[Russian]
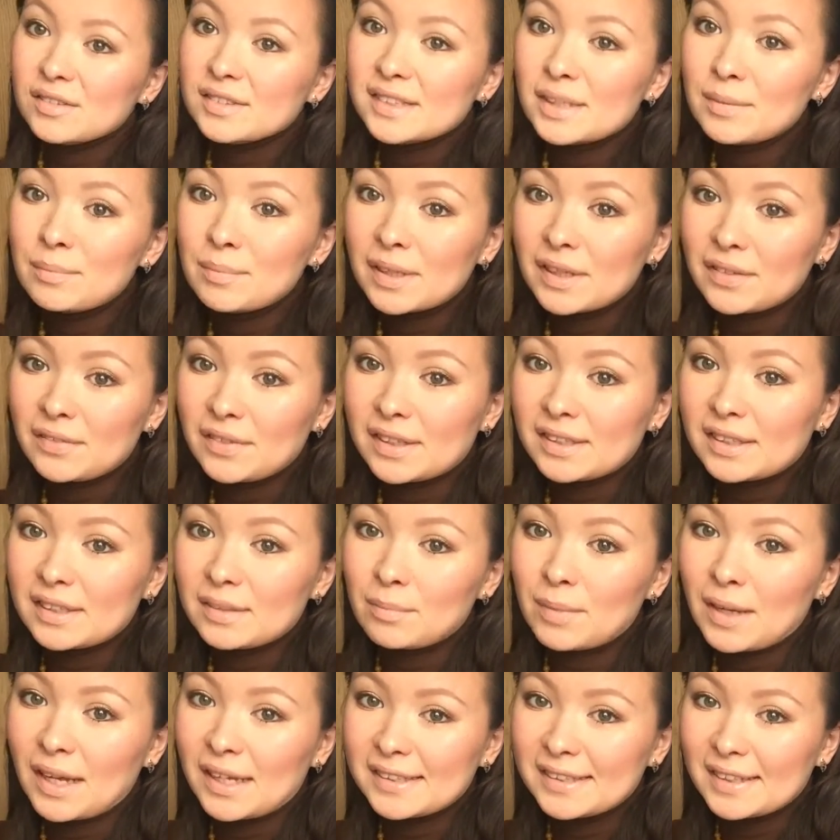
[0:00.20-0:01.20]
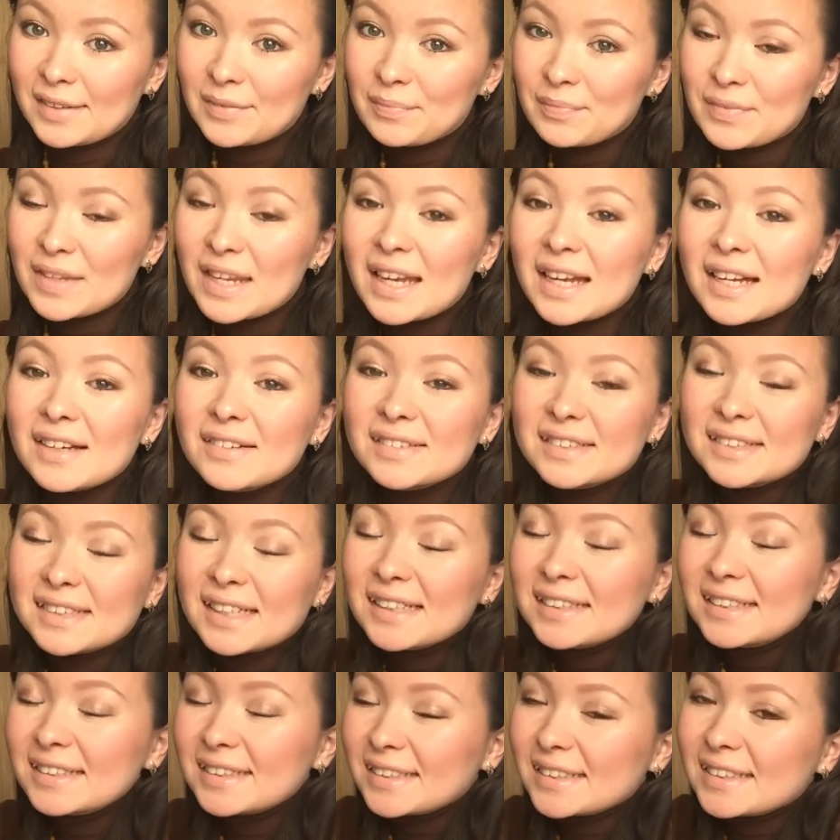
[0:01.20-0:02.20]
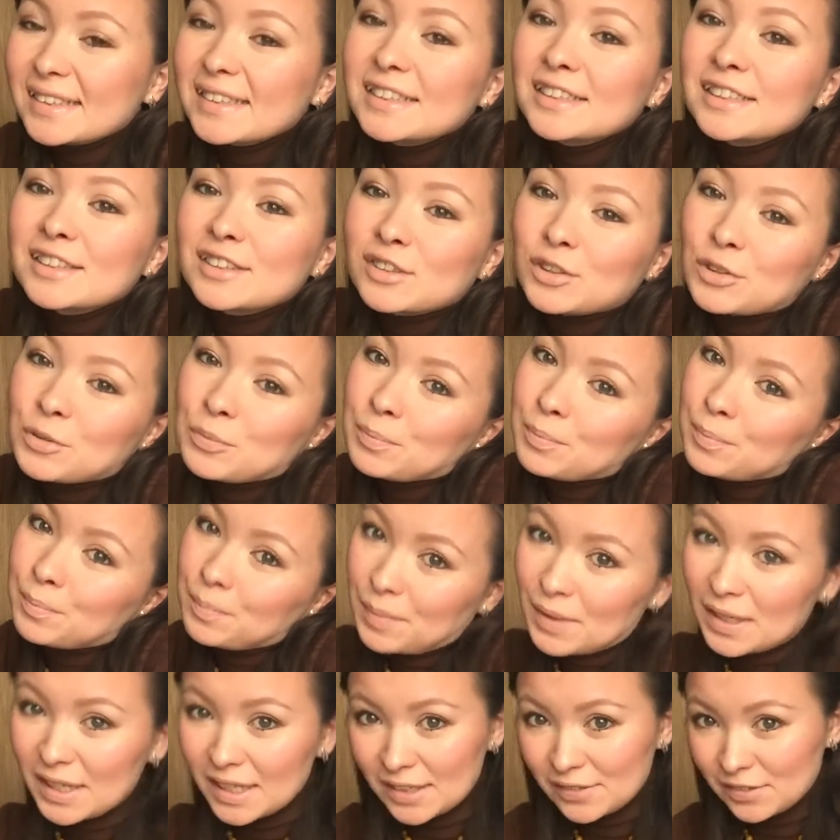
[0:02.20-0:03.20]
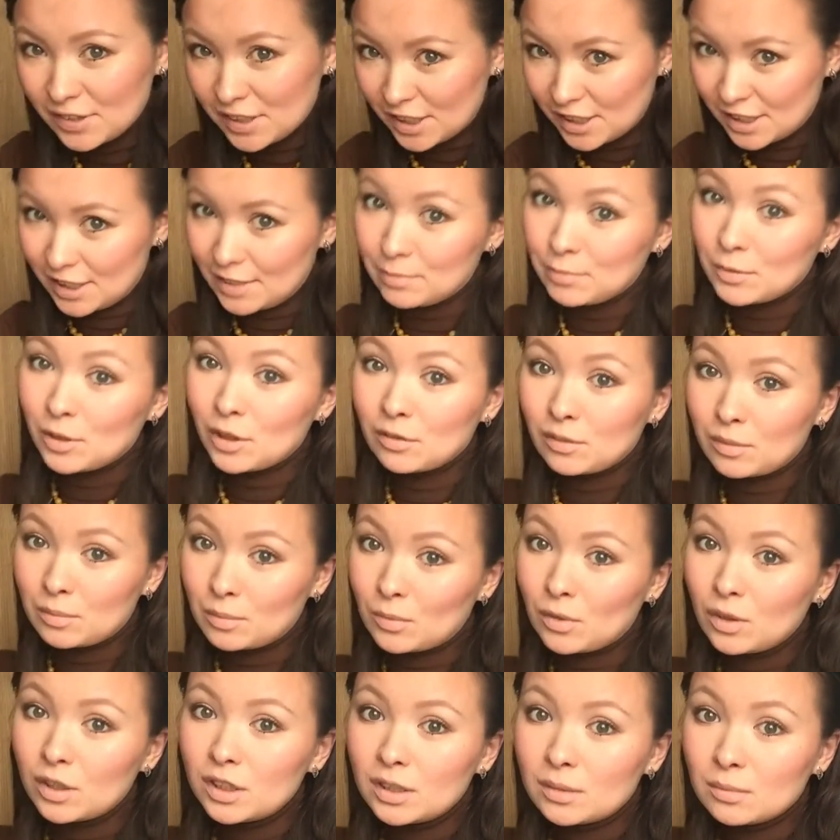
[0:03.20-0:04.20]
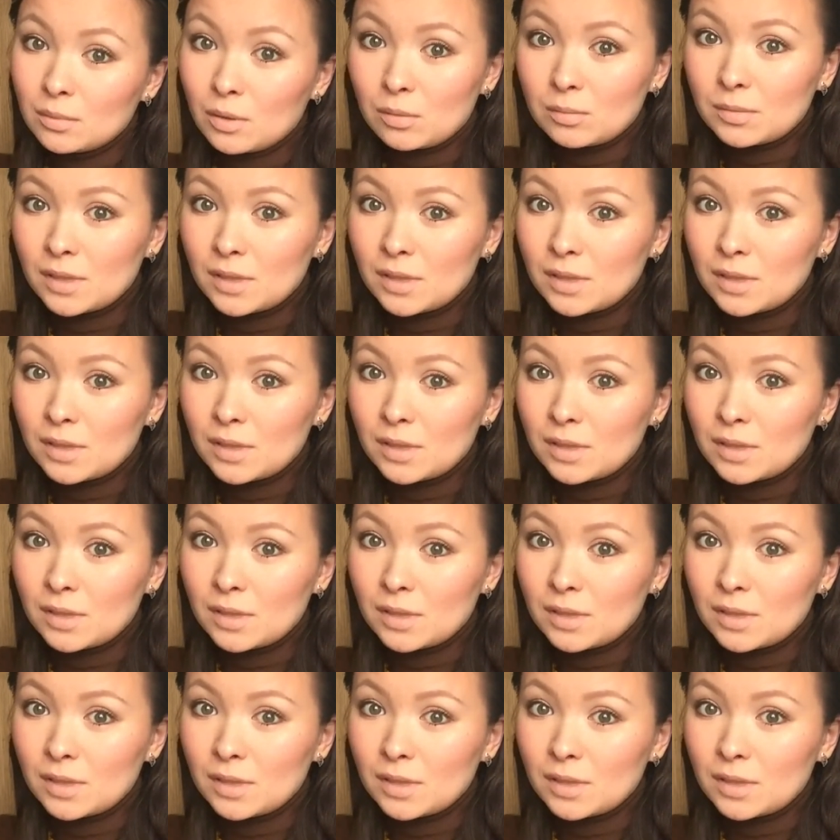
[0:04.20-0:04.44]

Всем привет, ребята! Всех с наступившим Новым Годом!